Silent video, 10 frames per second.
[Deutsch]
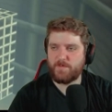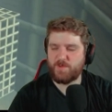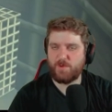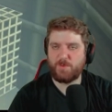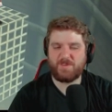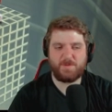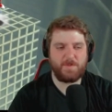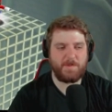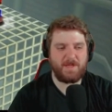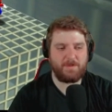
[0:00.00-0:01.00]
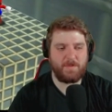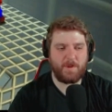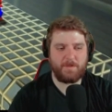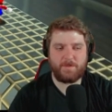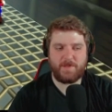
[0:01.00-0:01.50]
Ich bin übrigens mit beim,
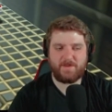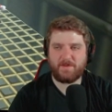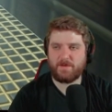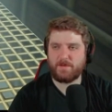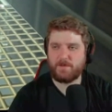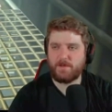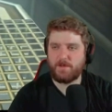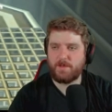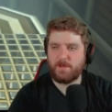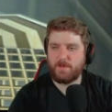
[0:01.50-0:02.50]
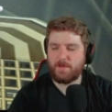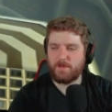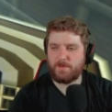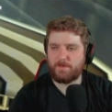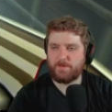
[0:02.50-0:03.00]
beim jetzigen
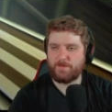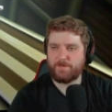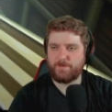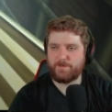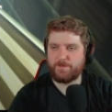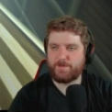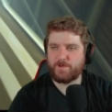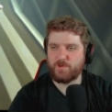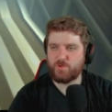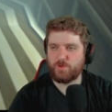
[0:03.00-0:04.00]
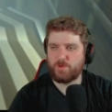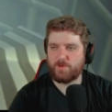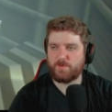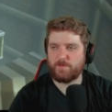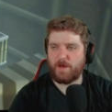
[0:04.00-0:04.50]
ähm, Fitnessstudio noch
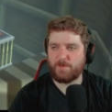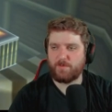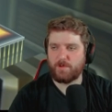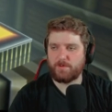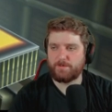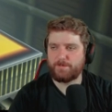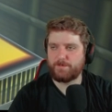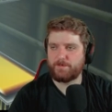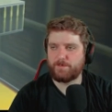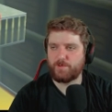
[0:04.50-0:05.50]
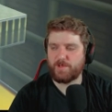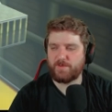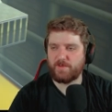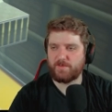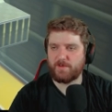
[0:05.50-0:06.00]
nicht so warm geworden. Muss ich ganz
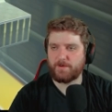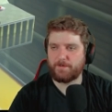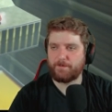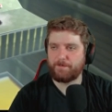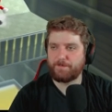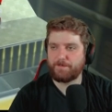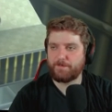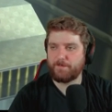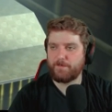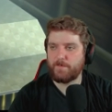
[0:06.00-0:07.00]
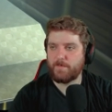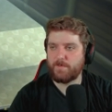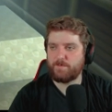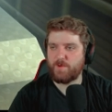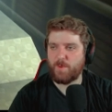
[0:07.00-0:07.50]
ehrlich sagen.
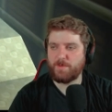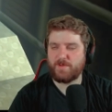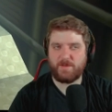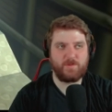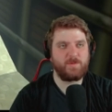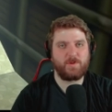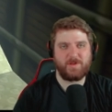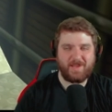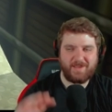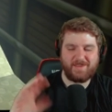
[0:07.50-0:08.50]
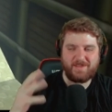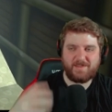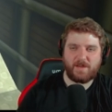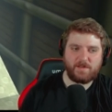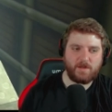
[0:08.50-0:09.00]
Weil momentan muss ich mir die
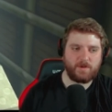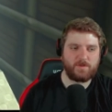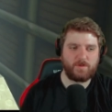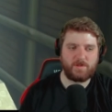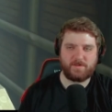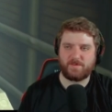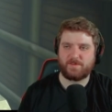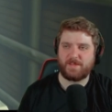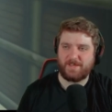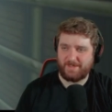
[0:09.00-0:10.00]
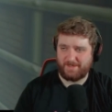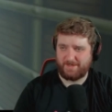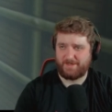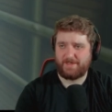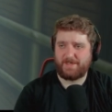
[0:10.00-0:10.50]
richtigen Zeiten raussuchen, dass es
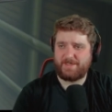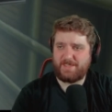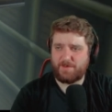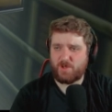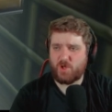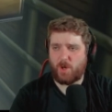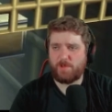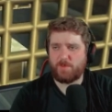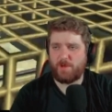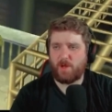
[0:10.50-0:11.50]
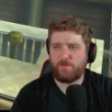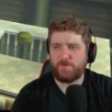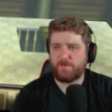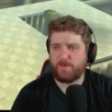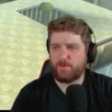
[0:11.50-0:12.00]
nicht immer komplett überlaufen
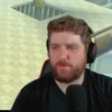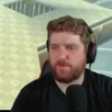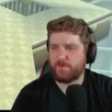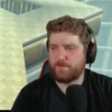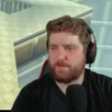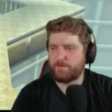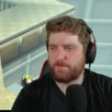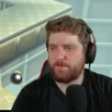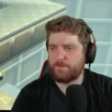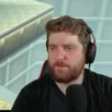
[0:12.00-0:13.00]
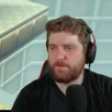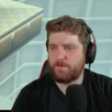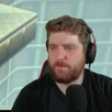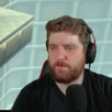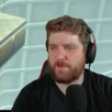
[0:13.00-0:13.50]
ist, der Bums.
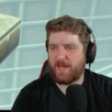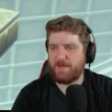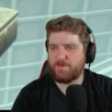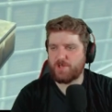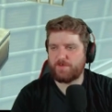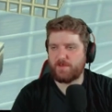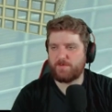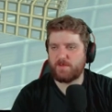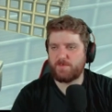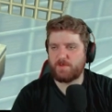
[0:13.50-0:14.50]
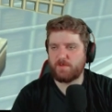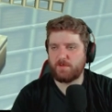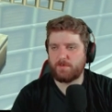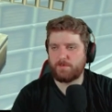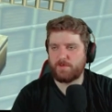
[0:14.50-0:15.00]
Weil daheim schafft es einfach nicht mit
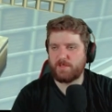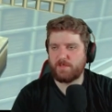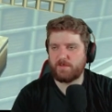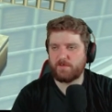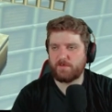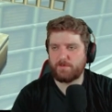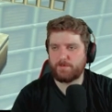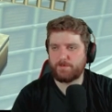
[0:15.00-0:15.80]
die, mit die Kinders.